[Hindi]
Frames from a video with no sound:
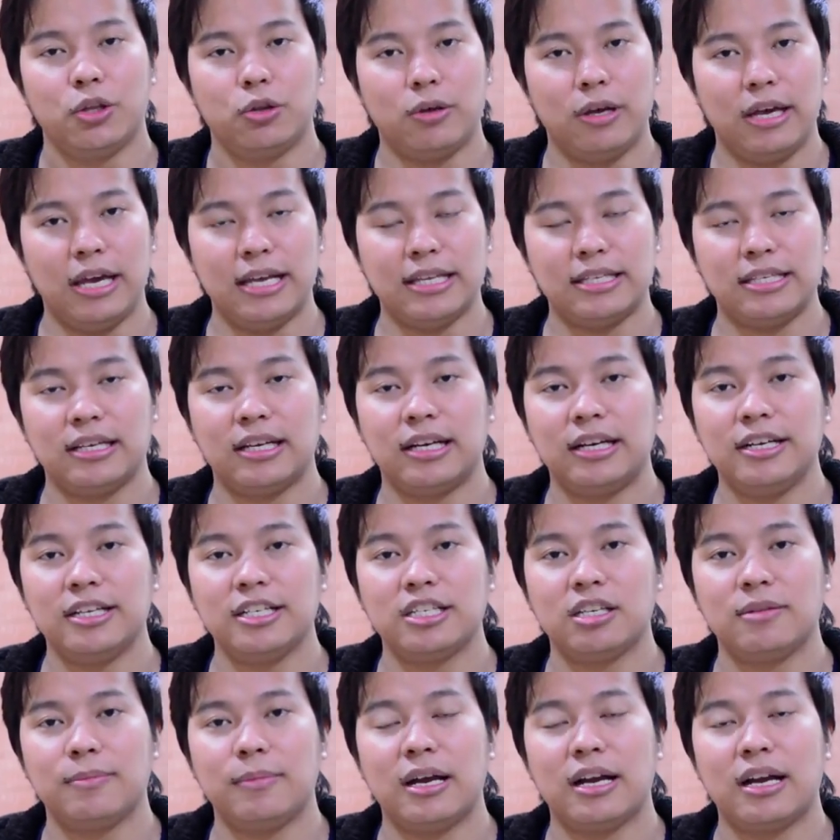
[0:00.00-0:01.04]
तो ऐसे
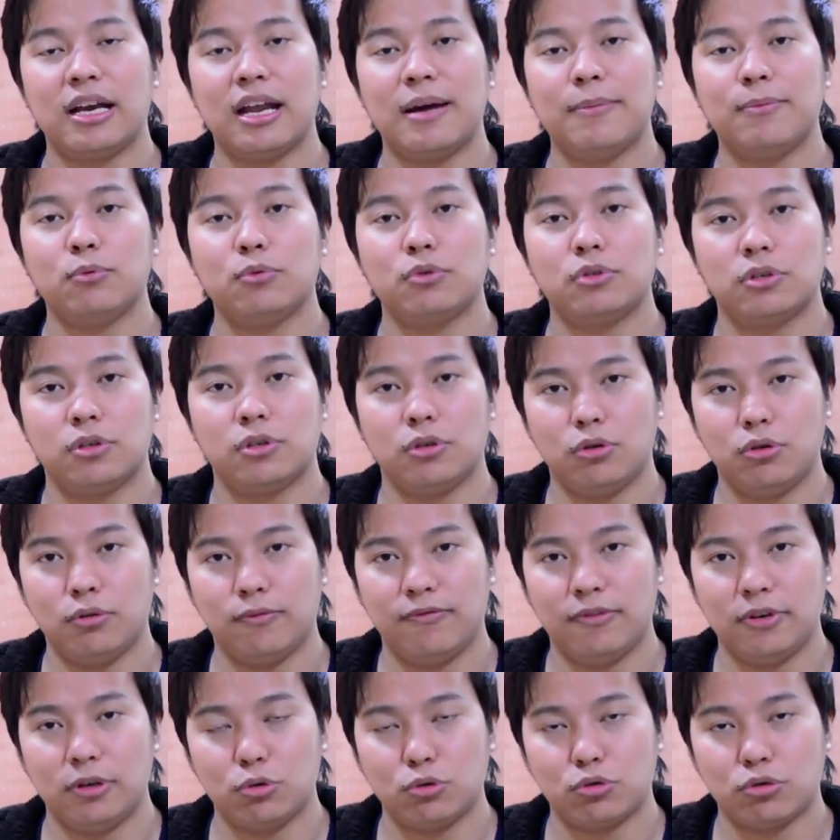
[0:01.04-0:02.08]
कंडीशन में अगर आप उस यूट्यूब
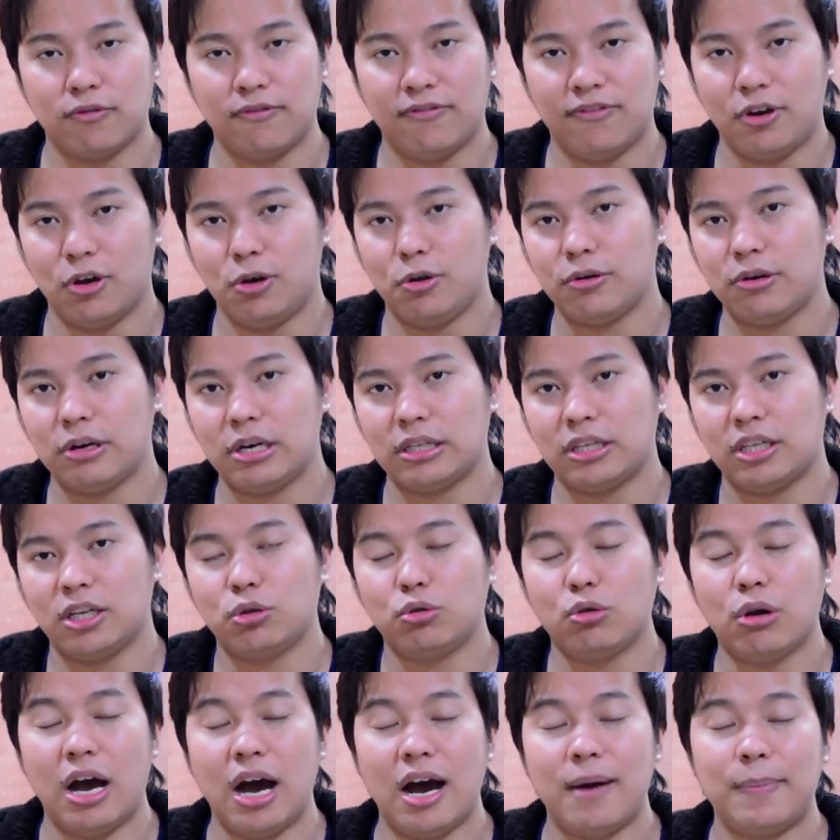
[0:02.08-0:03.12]
वीडियोज़ को फॉलो करते हैं
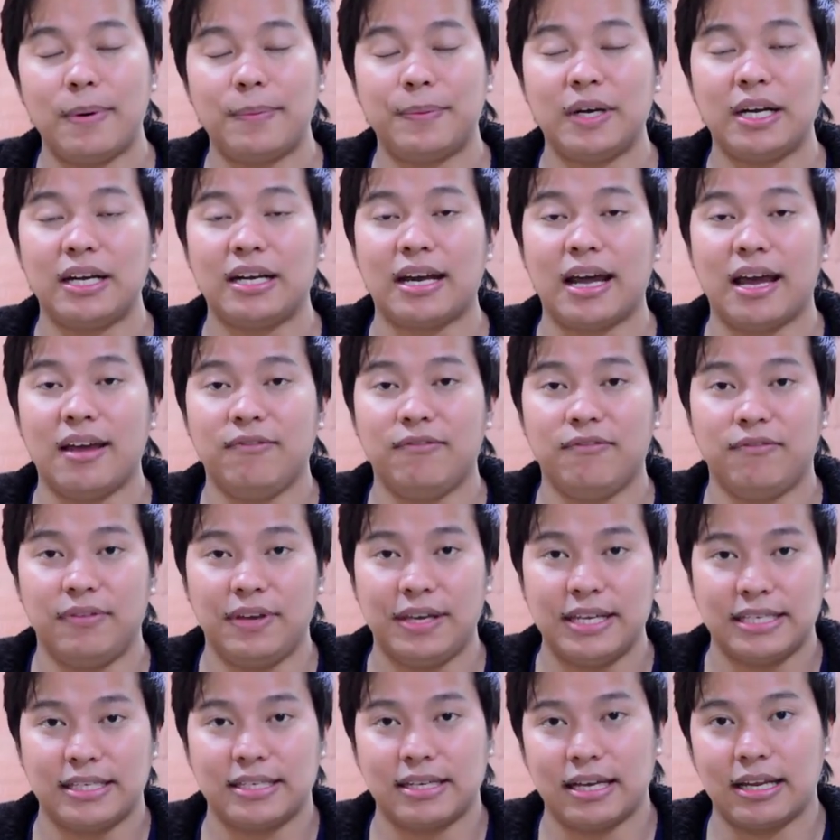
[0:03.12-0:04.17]
तो आप अपना टाइम
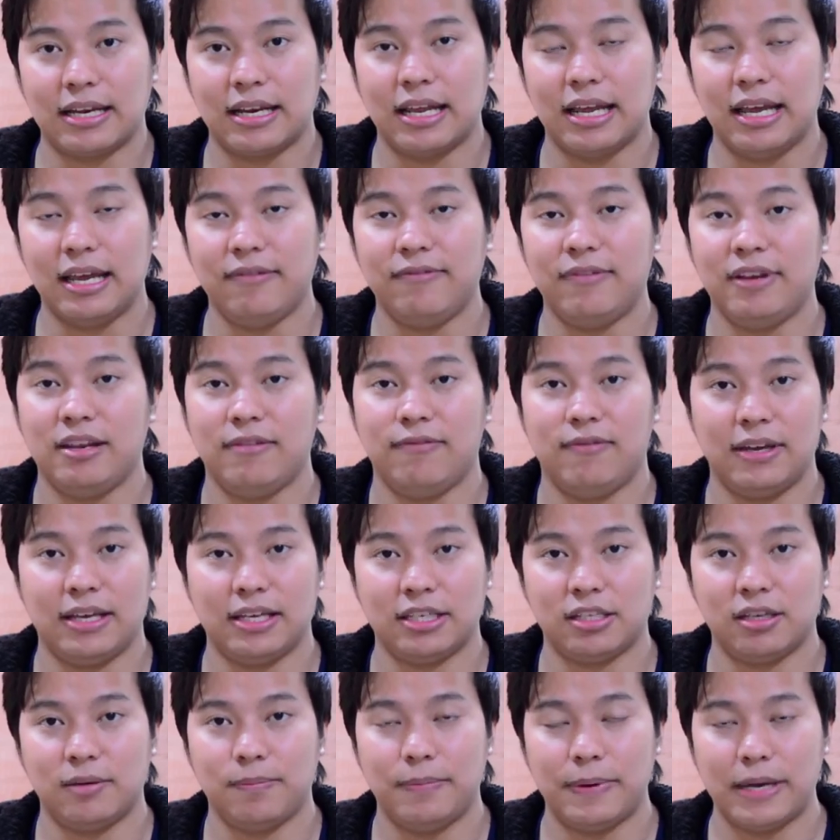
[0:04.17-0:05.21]
वेस्ट कर रहे हैं
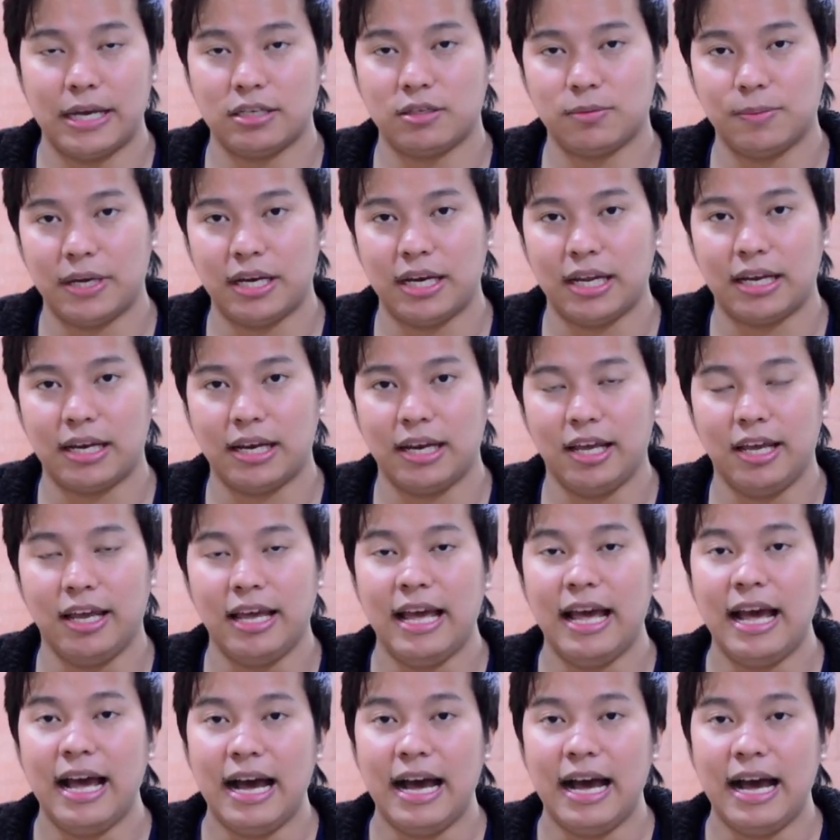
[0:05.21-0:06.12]
वेरीफिकेशन बैच पर निकले